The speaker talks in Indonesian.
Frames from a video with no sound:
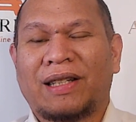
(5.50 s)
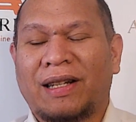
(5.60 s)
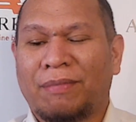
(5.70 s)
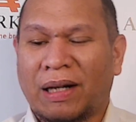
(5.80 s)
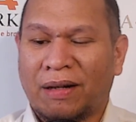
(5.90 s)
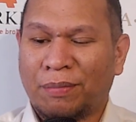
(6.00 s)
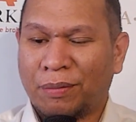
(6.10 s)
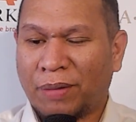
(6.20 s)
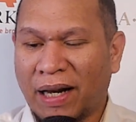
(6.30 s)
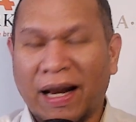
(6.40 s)
dimanapun
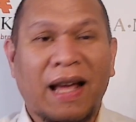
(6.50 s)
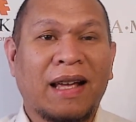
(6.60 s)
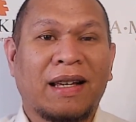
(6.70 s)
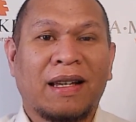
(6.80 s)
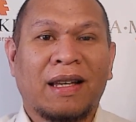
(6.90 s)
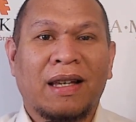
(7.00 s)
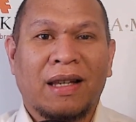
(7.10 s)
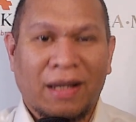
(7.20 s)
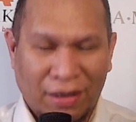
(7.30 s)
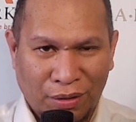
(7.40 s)
berada
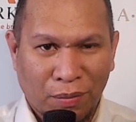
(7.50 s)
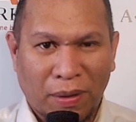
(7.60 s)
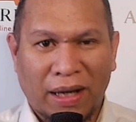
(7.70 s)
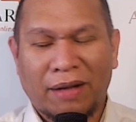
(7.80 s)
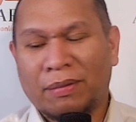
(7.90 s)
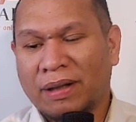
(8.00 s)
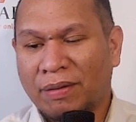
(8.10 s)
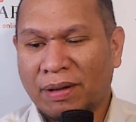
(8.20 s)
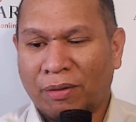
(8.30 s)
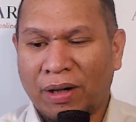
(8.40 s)
Jumpa lagi bersama
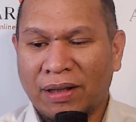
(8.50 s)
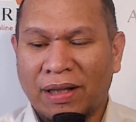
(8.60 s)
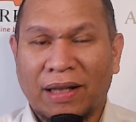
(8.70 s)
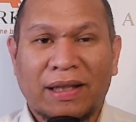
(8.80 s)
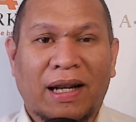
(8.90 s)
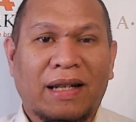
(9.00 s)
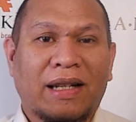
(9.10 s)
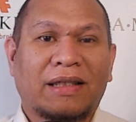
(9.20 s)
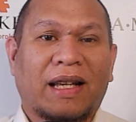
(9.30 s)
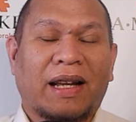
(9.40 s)
saya Morris di acara
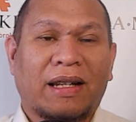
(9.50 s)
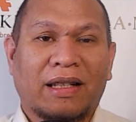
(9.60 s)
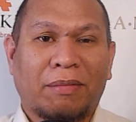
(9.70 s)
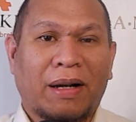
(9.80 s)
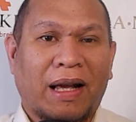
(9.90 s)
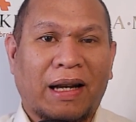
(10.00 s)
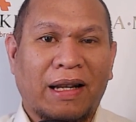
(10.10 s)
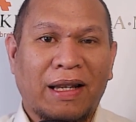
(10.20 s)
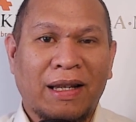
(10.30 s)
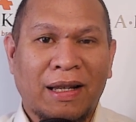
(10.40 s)
analis harian kita pada hari
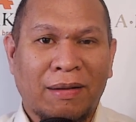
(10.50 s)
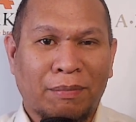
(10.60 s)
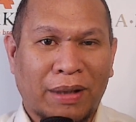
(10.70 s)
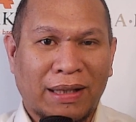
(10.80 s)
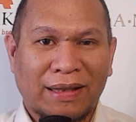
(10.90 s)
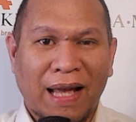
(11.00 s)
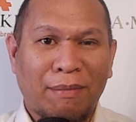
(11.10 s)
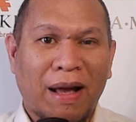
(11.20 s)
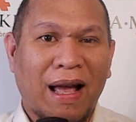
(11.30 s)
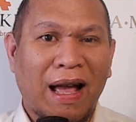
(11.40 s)
ini
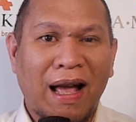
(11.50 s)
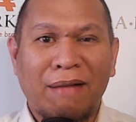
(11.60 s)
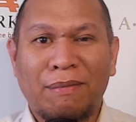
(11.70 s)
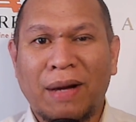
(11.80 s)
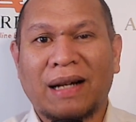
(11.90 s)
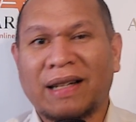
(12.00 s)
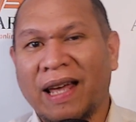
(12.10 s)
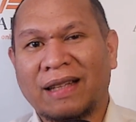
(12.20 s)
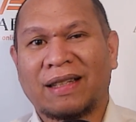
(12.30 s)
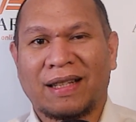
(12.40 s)
Bersama
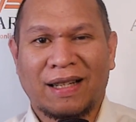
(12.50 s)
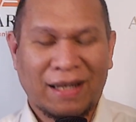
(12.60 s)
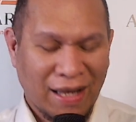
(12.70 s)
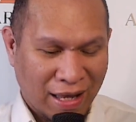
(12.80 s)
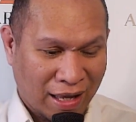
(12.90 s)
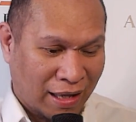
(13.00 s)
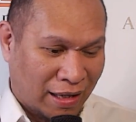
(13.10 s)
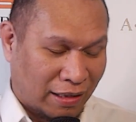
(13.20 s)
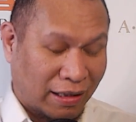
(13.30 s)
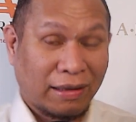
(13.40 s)
Amarket
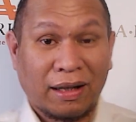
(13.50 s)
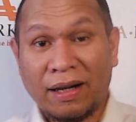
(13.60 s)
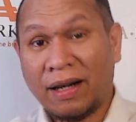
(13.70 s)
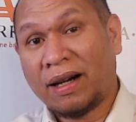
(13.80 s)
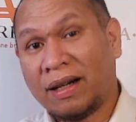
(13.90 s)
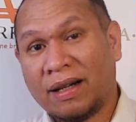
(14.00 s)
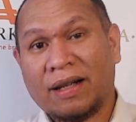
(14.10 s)
Rekan trader